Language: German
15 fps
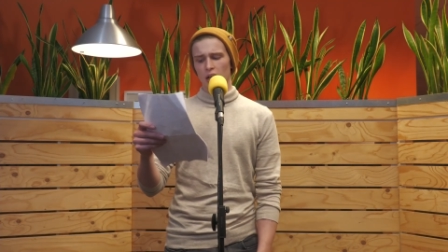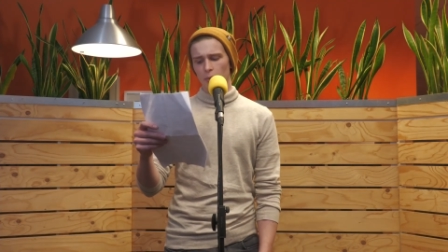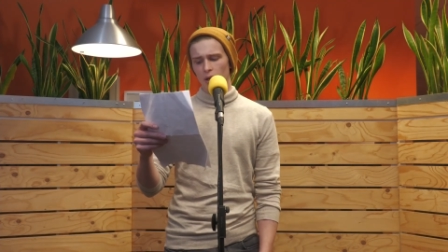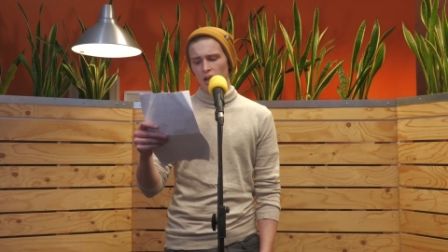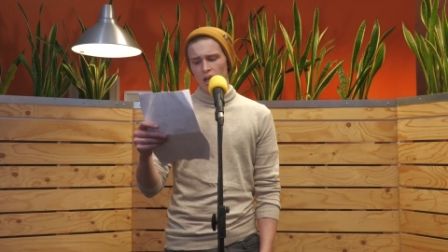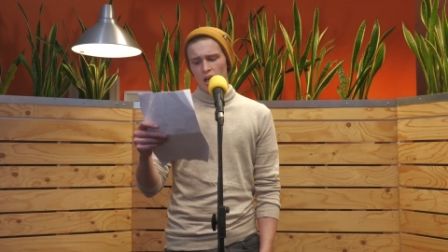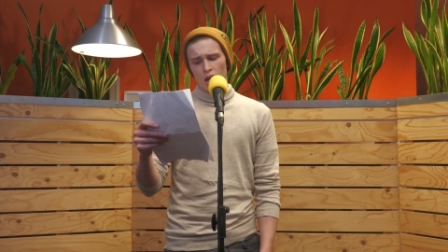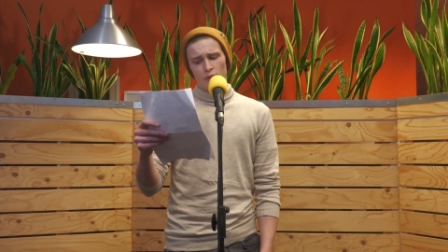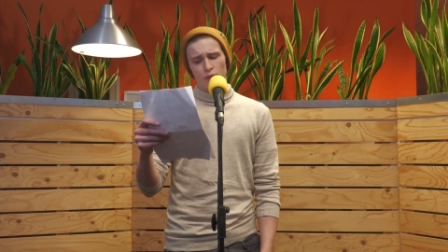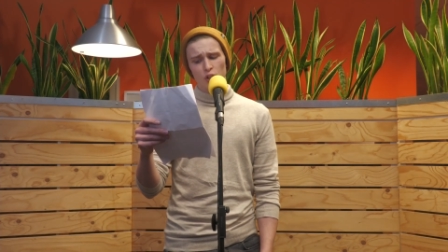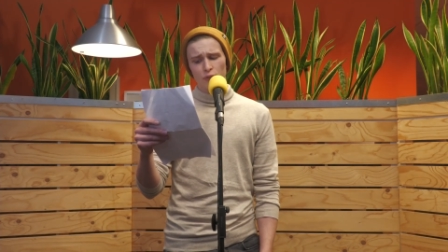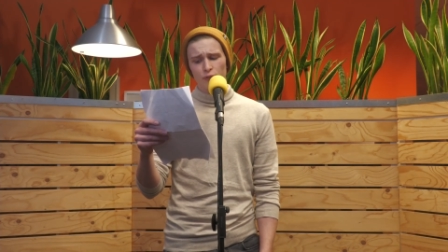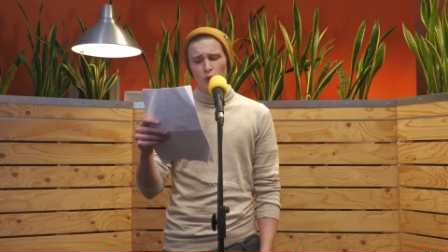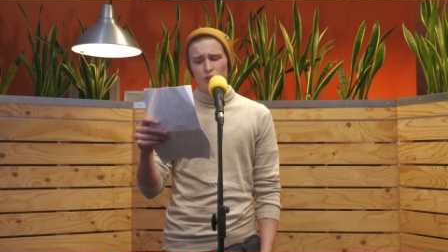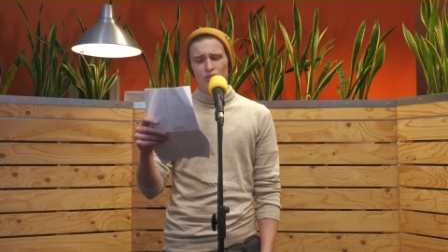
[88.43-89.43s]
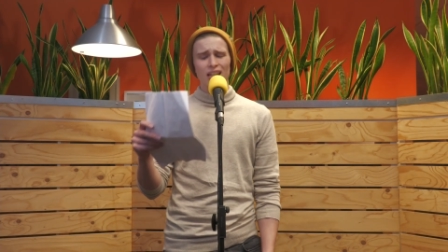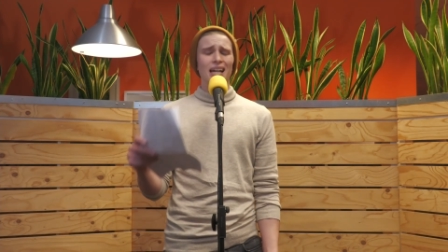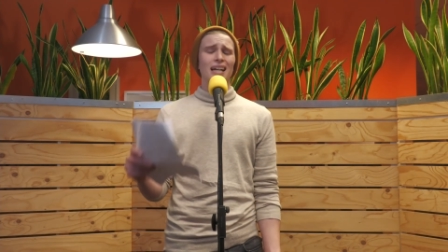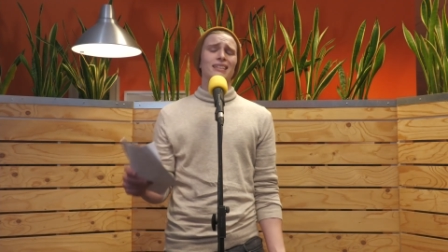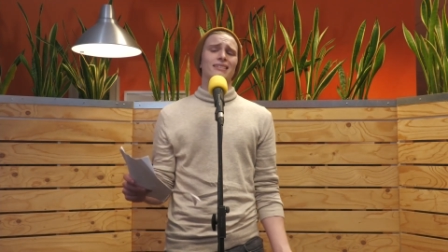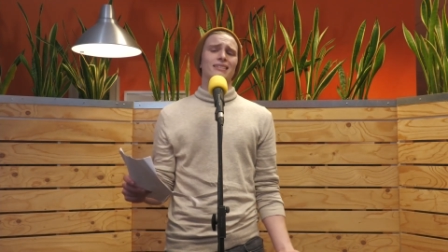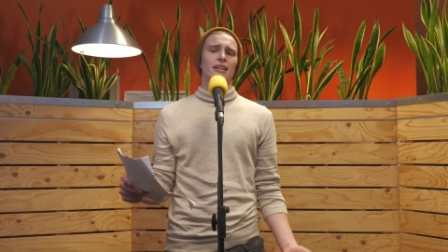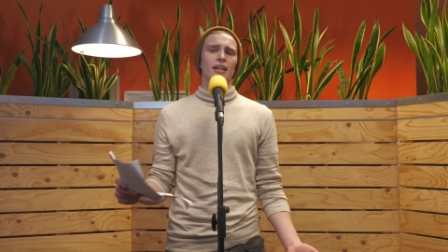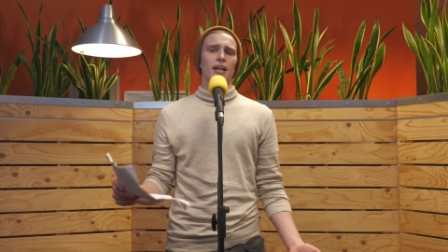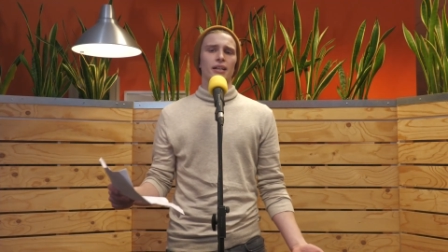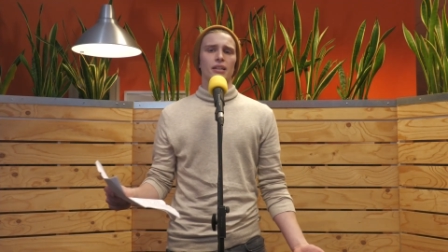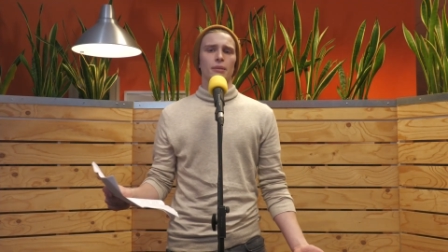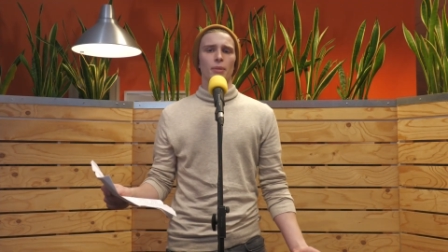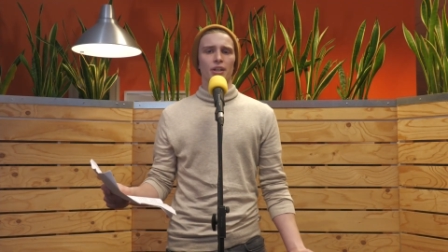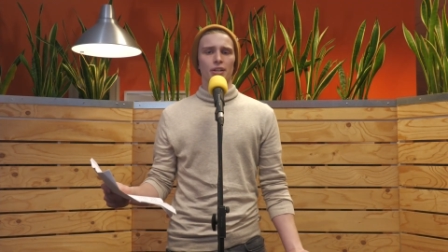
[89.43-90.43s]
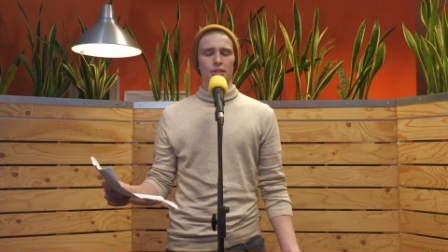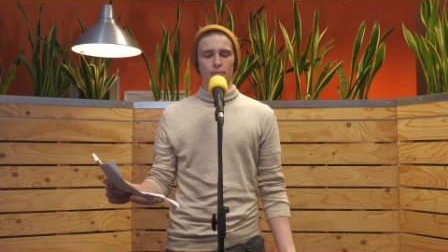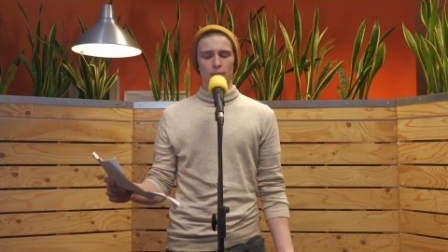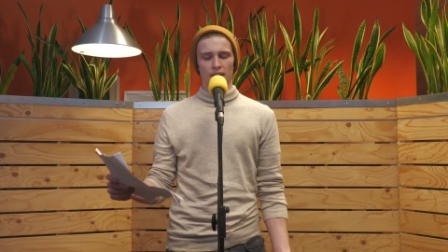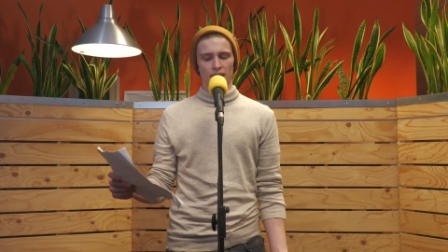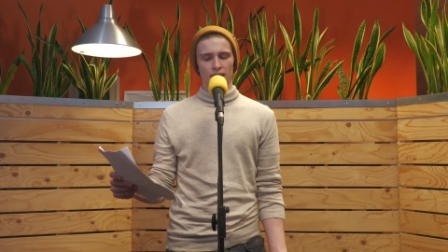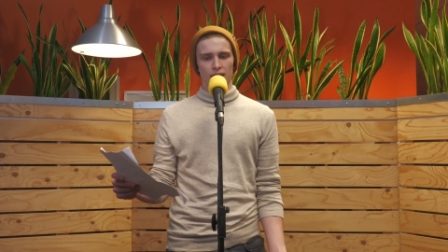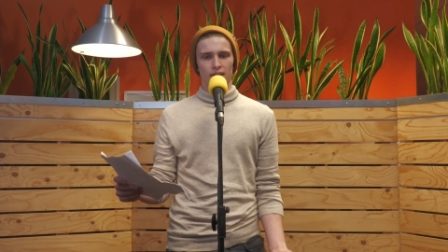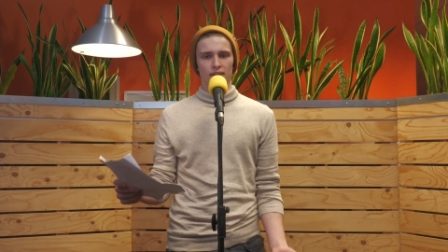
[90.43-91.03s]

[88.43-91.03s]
aber für die Füße reicht's dann halt immer nicht mehr.